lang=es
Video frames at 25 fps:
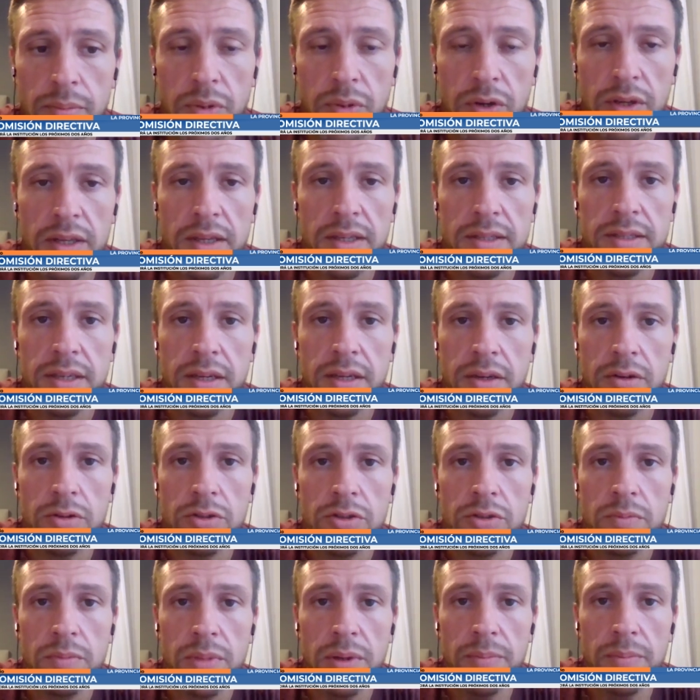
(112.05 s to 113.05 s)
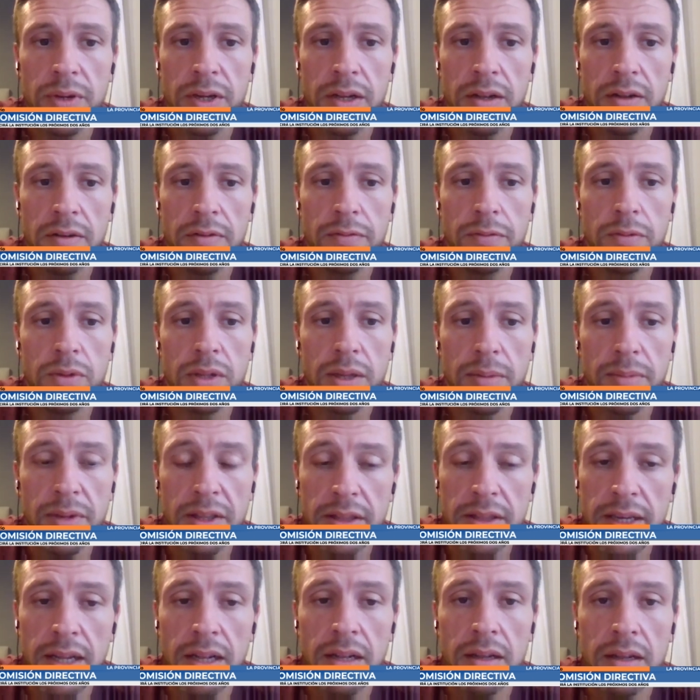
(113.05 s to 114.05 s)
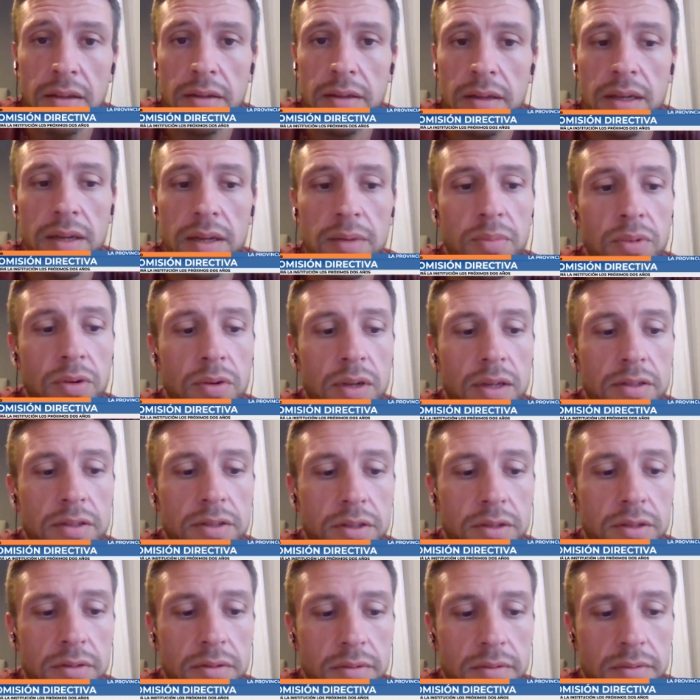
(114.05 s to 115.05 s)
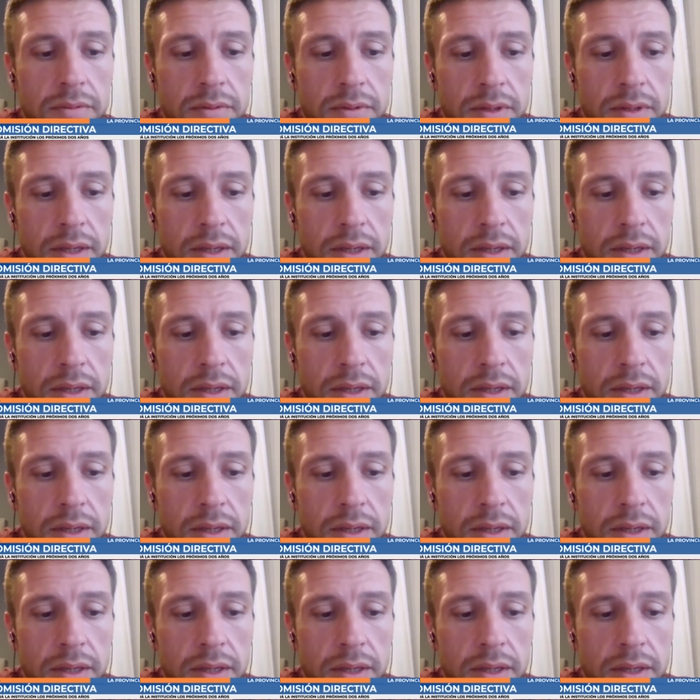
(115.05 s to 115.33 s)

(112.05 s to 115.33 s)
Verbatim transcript: porque desarrolla un papel fundamental en la población